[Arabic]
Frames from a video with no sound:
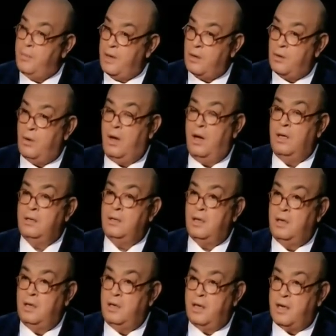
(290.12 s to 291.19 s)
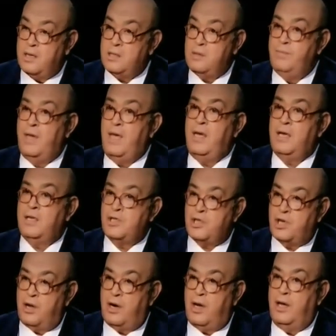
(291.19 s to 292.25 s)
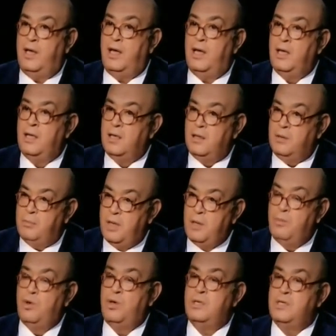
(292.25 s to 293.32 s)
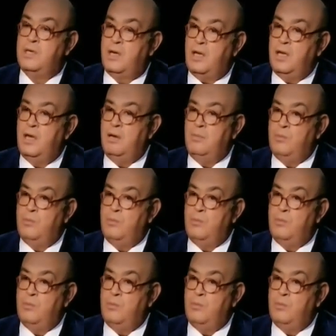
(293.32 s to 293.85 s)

تبرعات الرسميه الشرعيه من مناصرين